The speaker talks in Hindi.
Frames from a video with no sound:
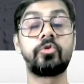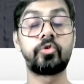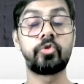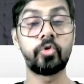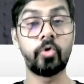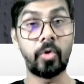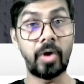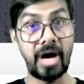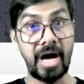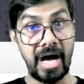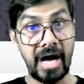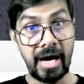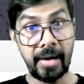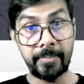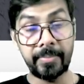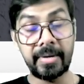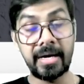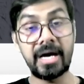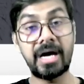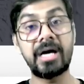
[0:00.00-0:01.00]
तो
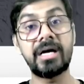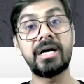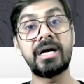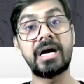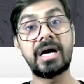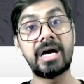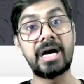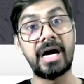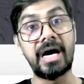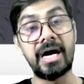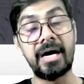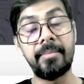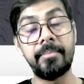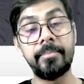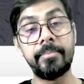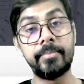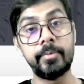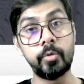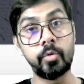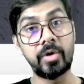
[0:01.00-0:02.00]
आपका
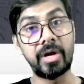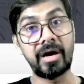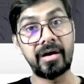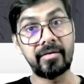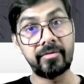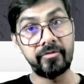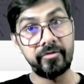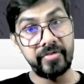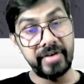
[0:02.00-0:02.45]
काम पूरा